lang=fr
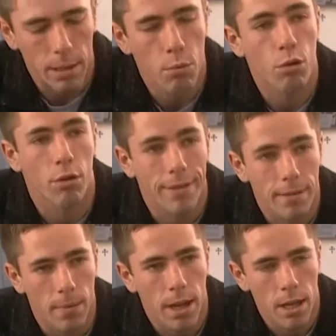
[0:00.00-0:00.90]
murs de
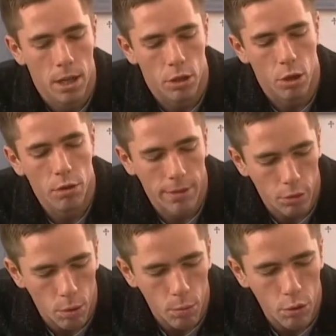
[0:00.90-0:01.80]
ciment. Donc,
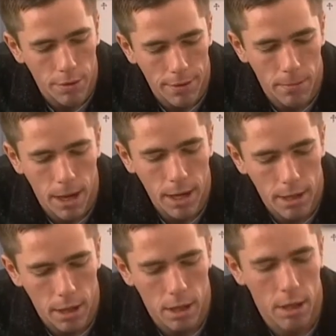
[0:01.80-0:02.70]
c'est un mur de ciment
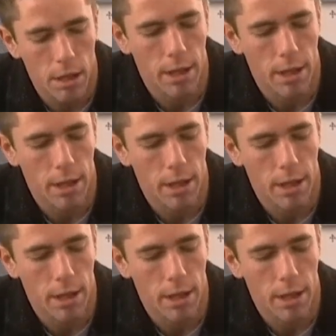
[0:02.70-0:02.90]
euh,